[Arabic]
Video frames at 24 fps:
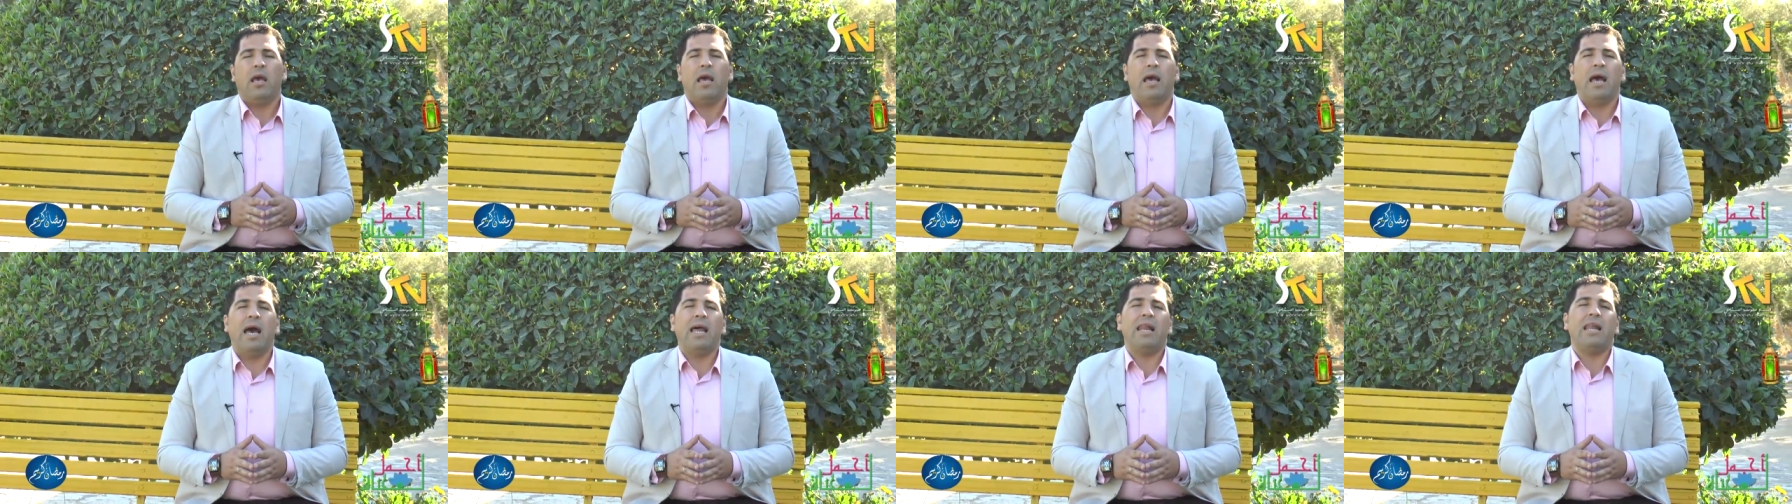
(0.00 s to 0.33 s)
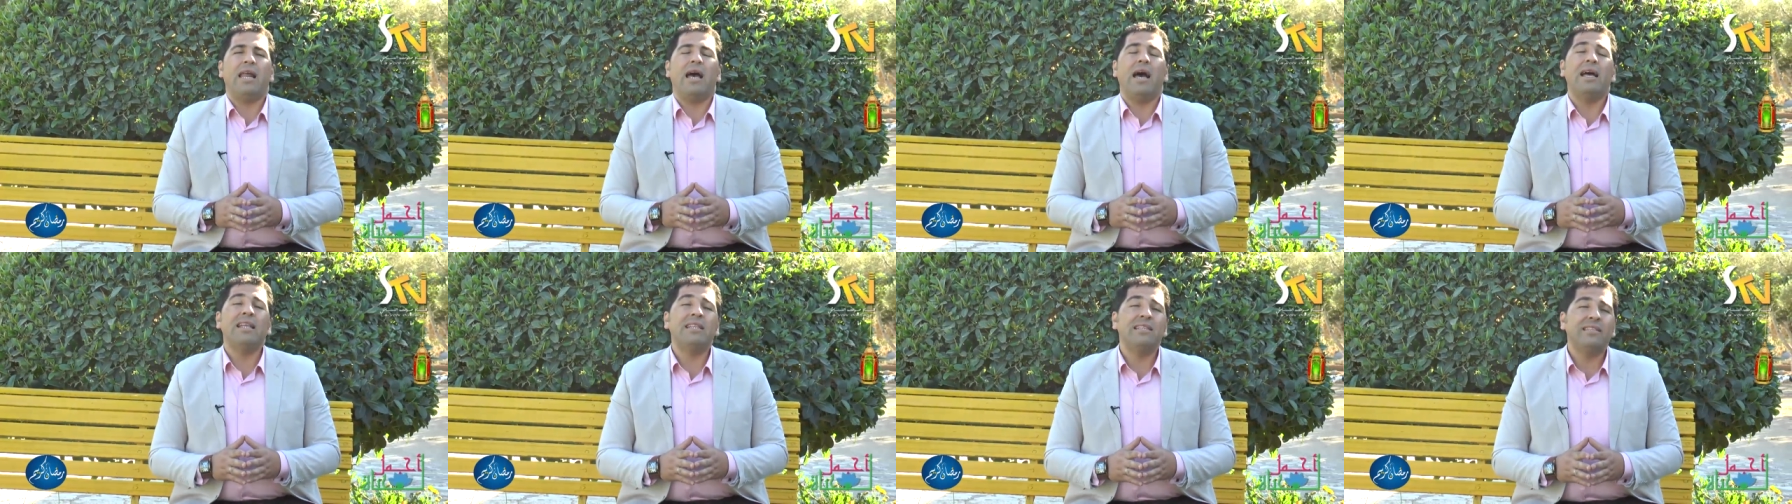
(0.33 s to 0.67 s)
هل
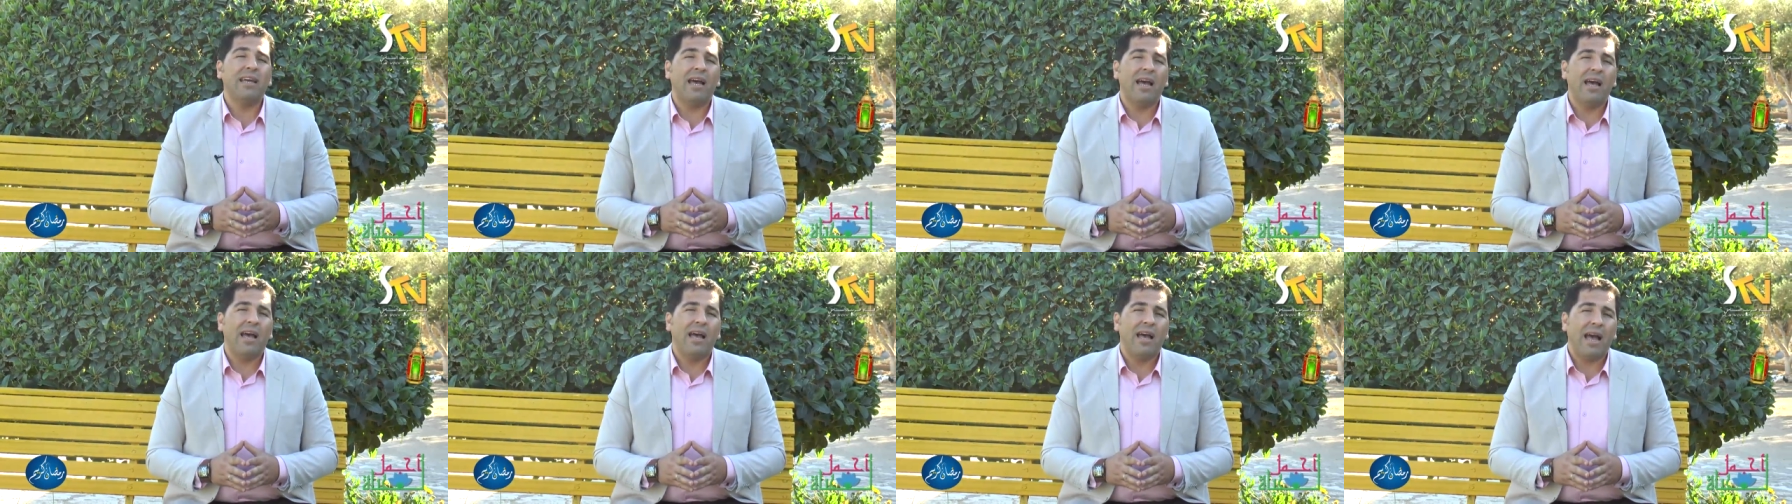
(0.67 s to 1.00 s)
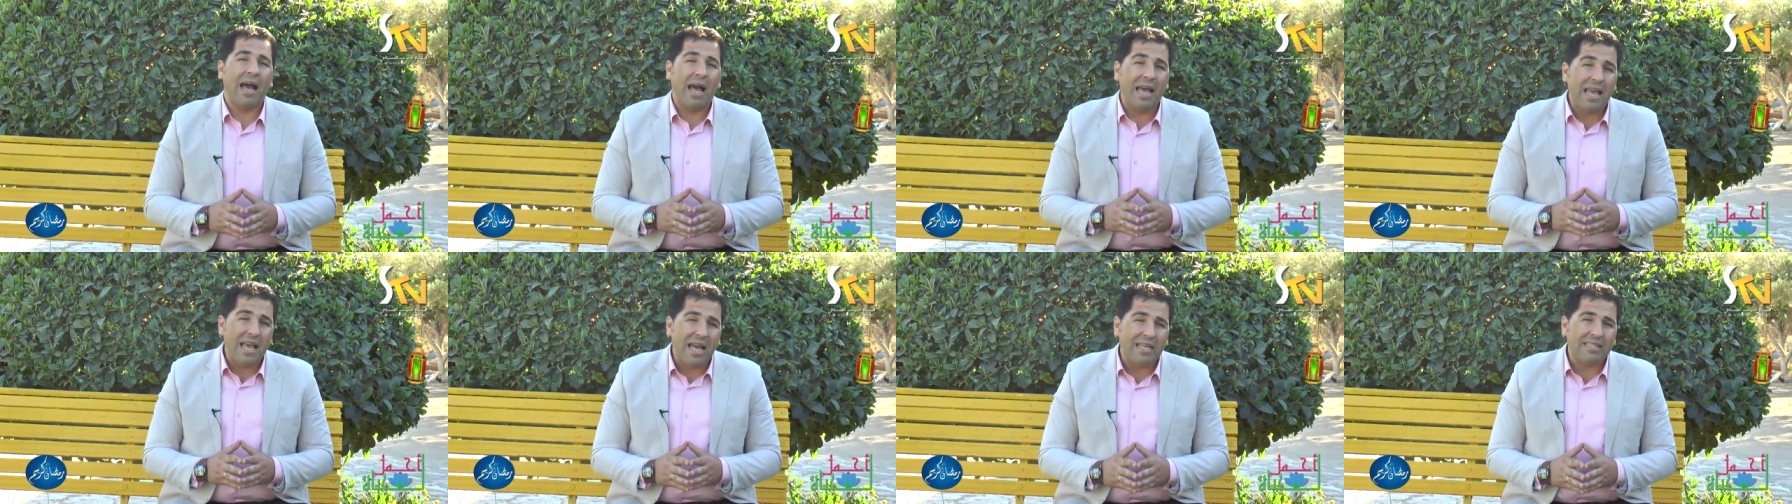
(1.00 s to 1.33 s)
أنت
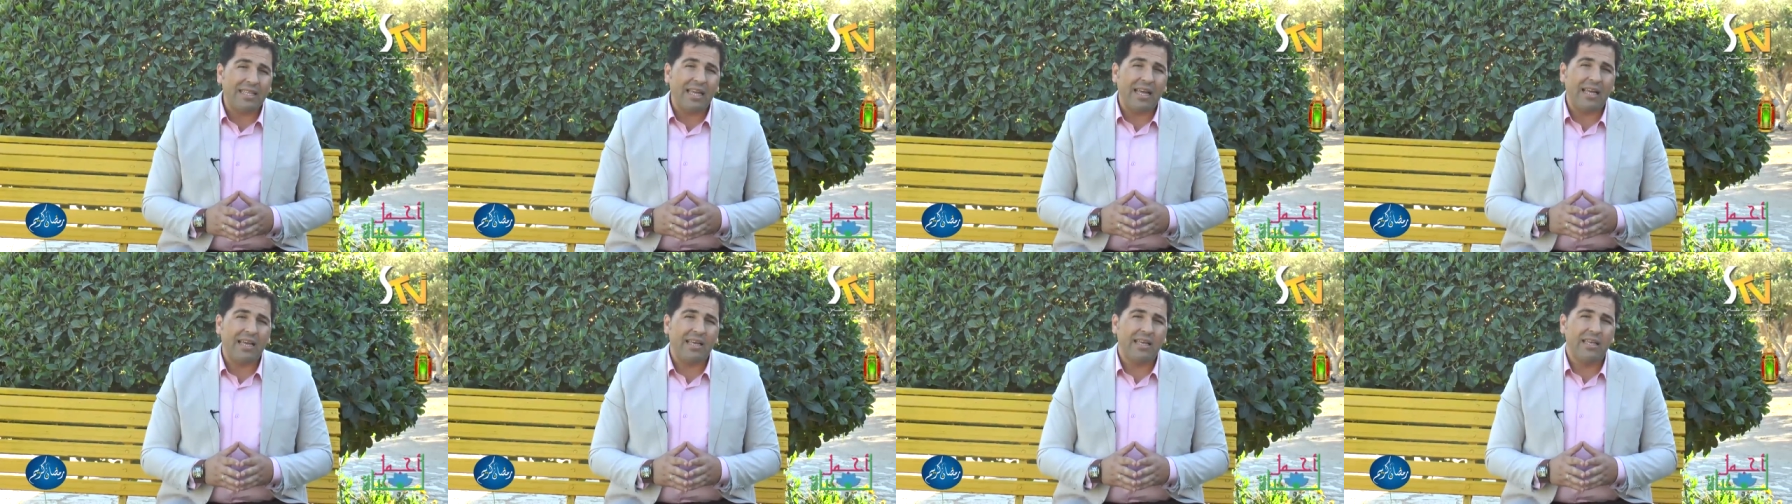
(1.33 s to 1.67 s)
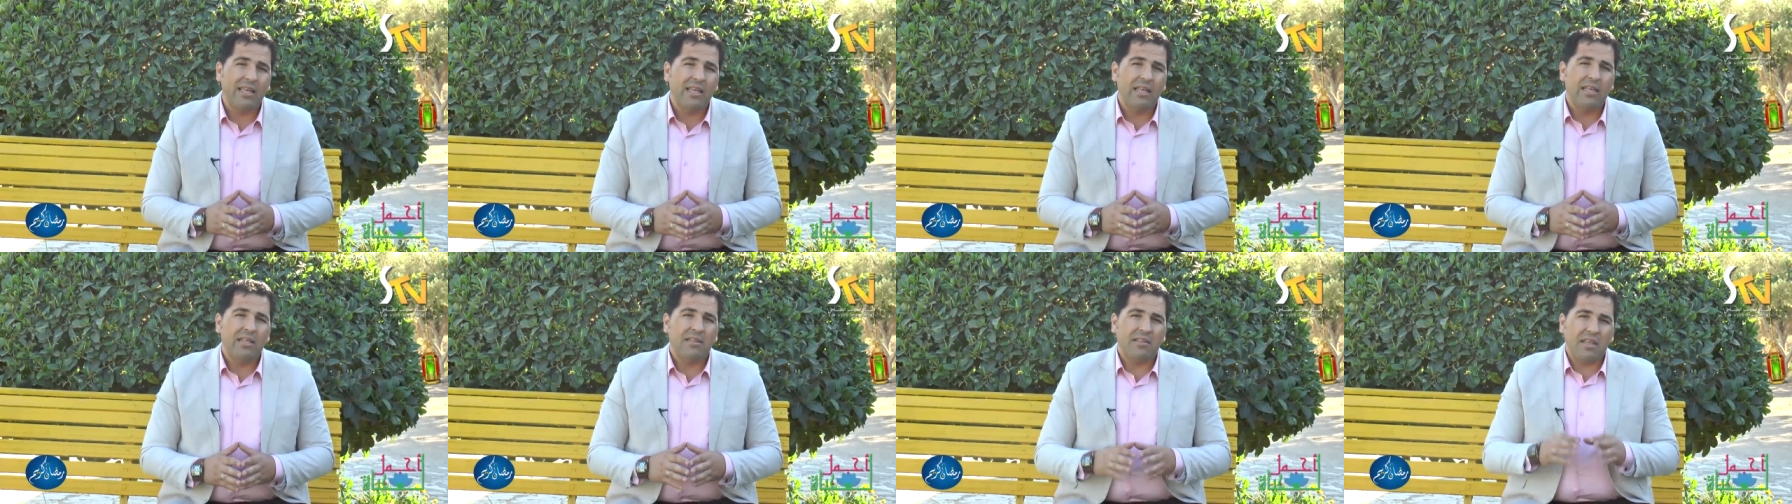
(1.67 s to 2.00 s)
حياتك
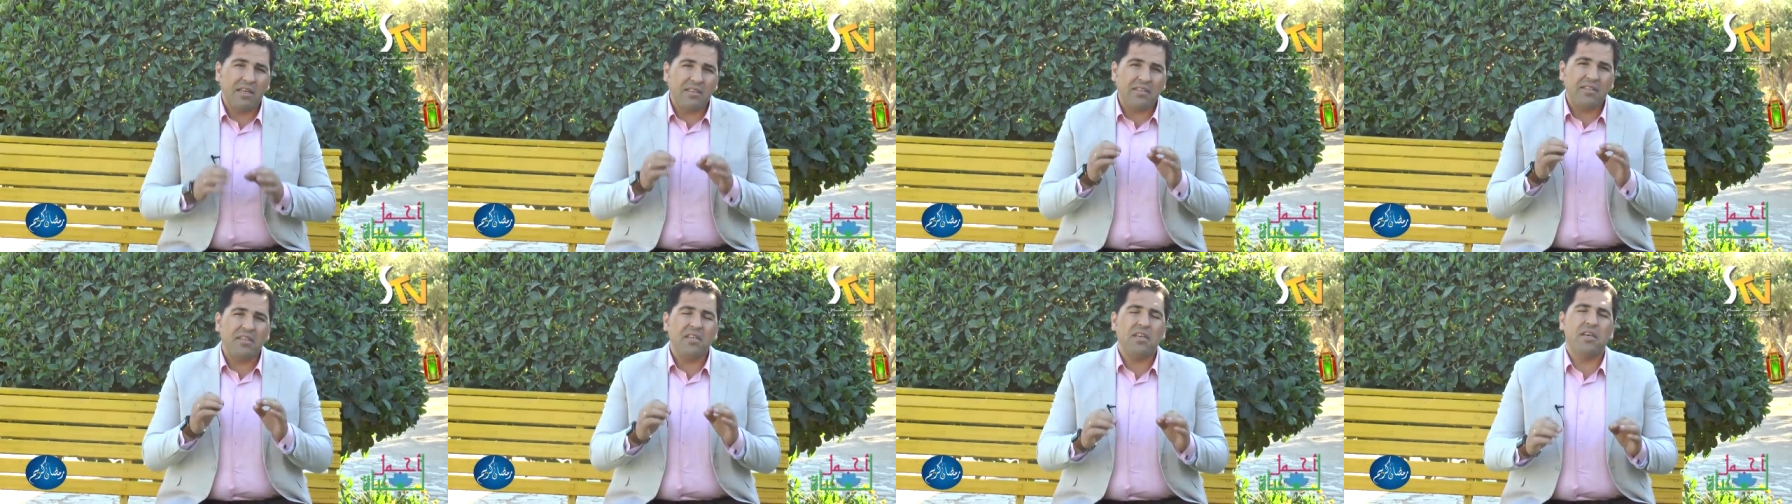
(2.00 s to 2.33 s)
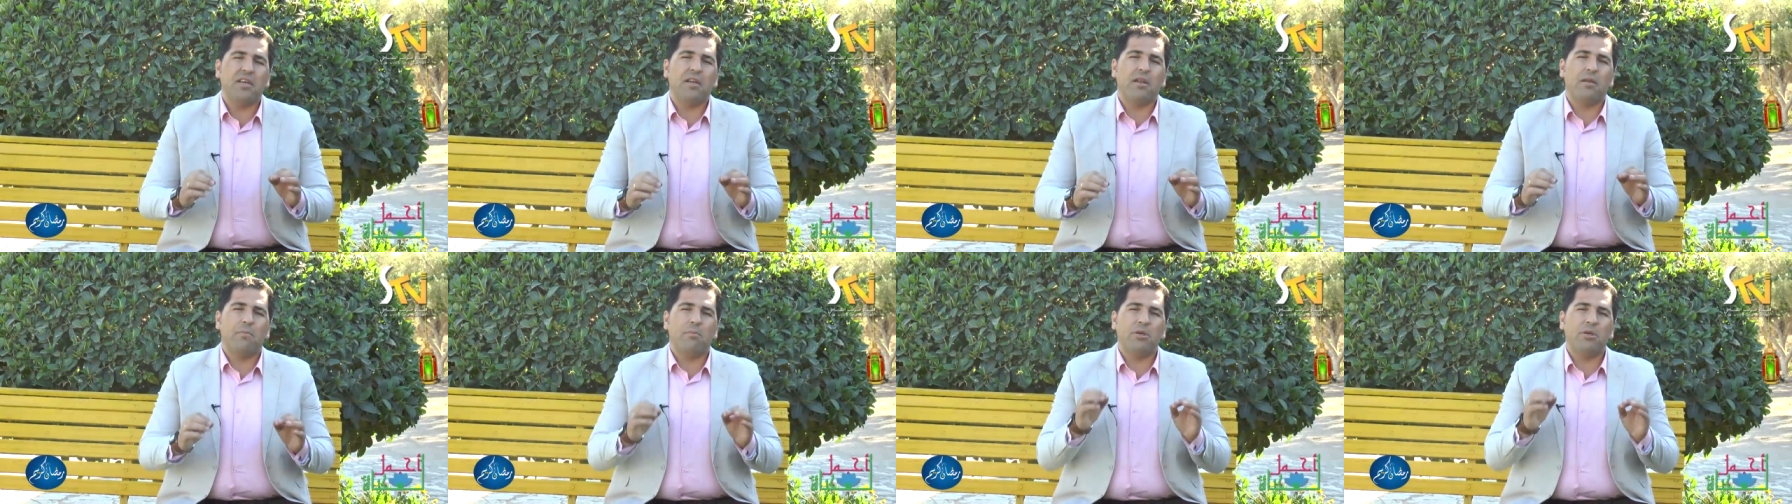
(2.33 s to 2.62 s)
تسير